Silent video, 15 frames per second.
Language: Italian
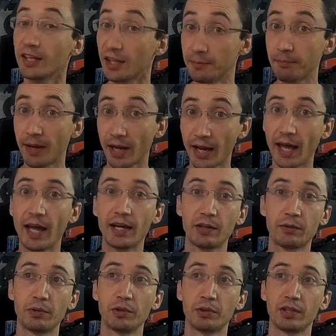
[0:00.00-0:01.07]
imparare
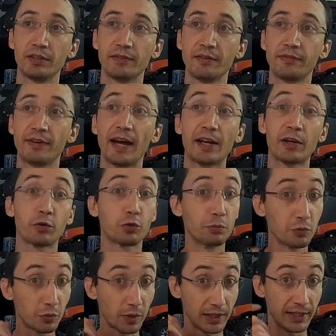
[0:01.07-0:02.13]
quello che deve fare o
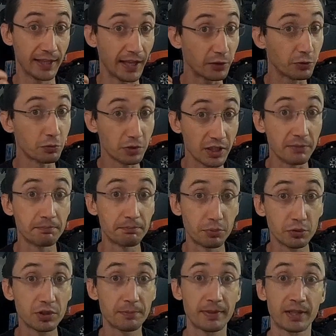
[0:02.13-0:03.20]
comunque gli danno un
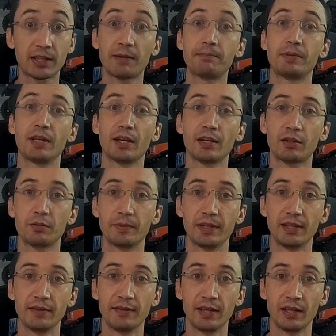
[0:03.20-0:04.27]
input per capire come
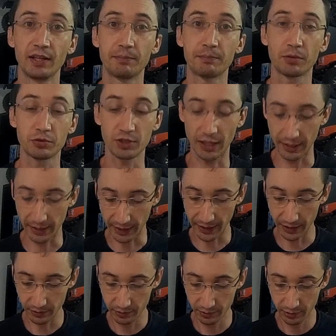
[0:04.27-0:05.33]
deve
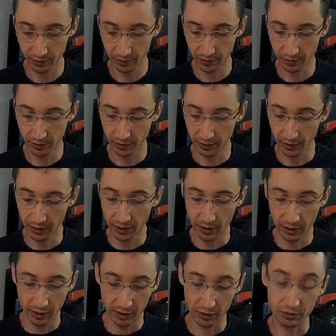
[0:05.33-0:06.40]
procedere.
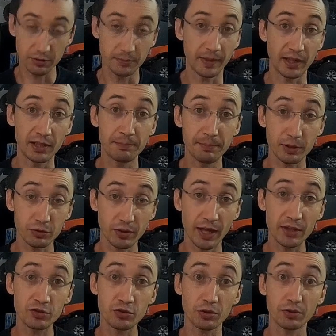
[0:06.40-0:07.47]
Insomma, il
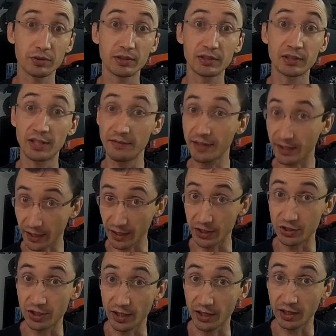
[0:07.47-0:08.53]
personaggio deve
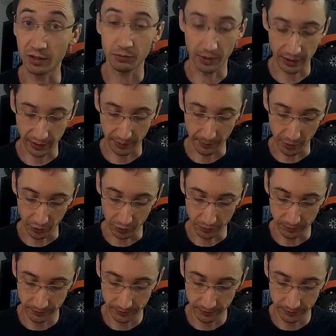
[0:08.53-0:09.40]
crescere in qualche modo